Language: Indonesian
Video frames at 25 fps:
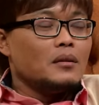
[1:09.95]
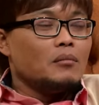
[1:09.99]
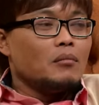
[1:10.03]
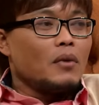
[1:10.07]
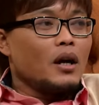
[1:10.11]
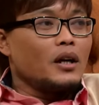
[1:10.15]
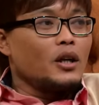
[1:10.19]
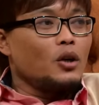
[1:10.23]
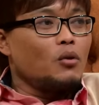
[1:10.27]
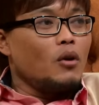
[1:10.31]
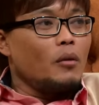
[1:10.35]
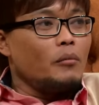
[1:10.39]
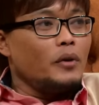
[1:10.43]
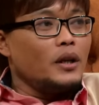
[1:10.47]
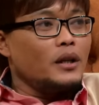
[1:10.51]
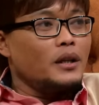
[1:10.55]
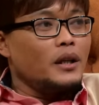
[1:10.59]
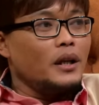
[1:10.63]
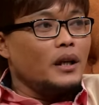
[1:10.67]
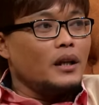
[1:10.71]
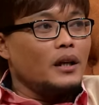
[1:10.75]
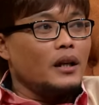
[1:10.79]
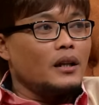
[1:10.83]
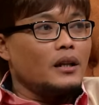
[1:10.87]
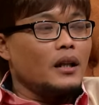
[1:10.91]
Ini gue
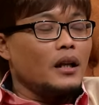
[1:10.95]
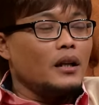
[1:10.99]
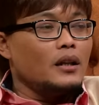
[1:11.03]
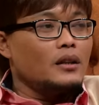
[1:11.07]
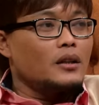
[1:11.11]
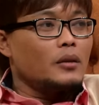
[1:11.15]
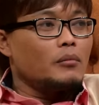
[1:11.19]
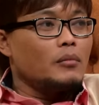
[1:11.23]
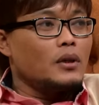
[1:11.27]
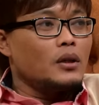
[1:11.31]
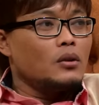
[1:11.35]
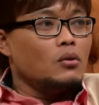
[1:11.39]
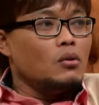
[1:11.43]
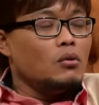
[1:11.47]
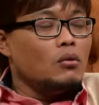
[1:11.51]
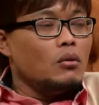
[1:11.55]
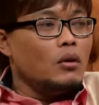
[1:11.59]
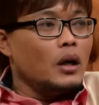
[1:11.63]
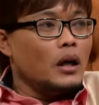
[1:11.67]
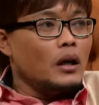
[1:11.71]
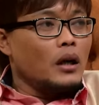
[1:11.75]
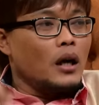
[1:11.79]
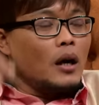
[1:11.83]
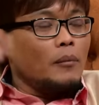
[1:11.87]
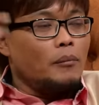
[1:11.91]
mikir tadi temen
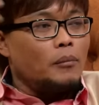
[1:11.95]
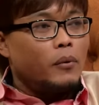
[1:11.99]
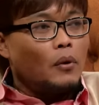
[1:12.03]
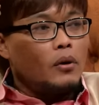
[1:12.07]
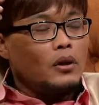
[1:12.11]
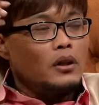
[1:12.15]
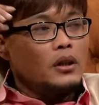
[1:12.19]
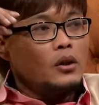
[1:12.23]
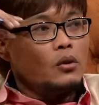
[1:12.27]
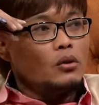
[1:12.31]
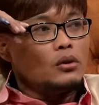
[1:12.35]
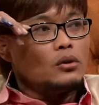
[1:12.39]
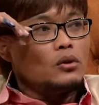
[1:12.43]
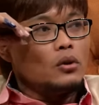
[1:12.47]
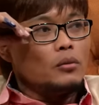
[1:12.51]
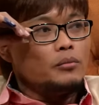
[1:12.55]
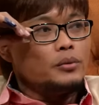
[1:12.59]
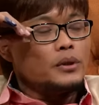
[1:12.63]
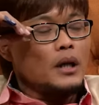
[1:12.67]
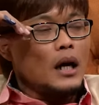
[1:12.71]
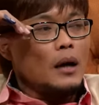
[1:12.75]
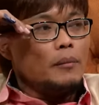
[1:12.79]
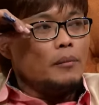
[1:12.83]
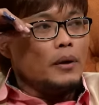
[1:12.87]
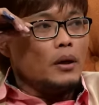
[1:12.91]
gue ngupload di YouTube
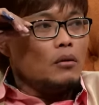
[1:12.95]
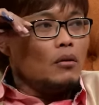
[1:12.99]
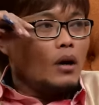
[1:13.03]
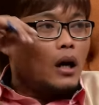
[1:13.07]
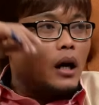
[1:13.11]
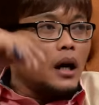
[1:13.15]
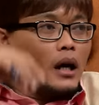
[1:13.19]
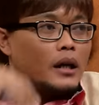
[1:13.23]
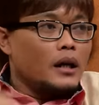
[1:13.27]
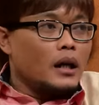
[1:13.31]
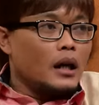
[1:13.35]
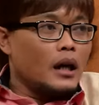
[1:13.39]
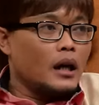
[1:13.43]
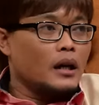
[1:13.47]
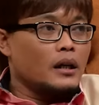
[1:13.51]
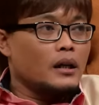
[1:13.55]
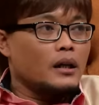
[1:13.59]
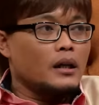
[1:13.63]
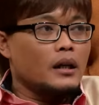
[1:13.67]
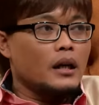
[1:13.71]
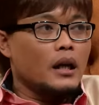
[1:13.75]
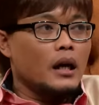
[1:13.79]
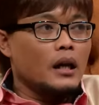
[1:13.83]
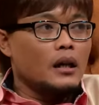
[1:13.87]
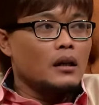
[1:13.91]
siapa gue gak ada yang
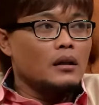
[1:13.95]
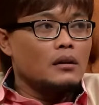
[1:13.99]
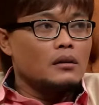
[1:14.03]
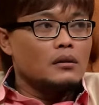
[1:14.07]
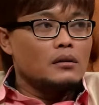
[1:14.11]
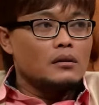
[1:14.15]
kenal.